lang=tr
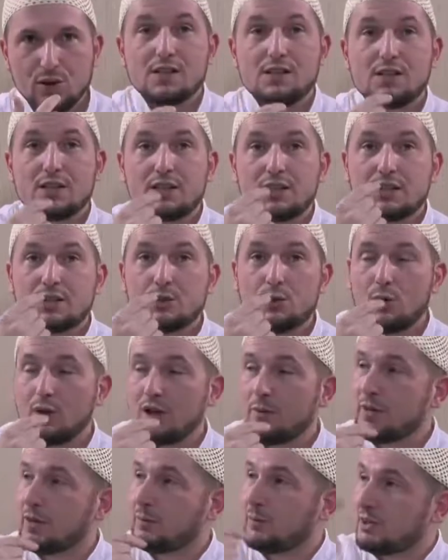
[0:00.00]
Zikir
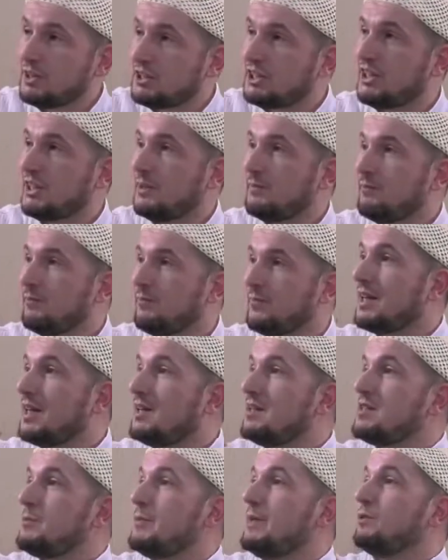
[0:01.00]
öyle bir yapılır ki
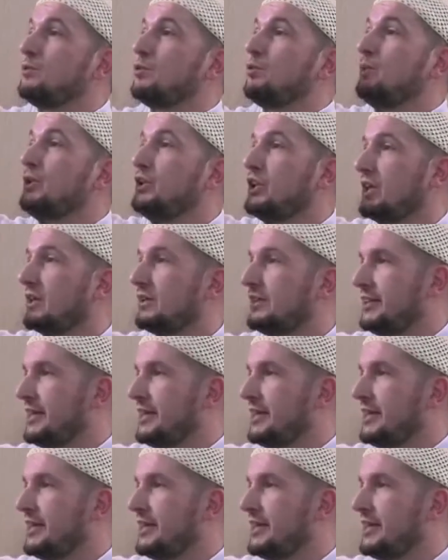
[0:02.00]
kendisi bile duymayacak.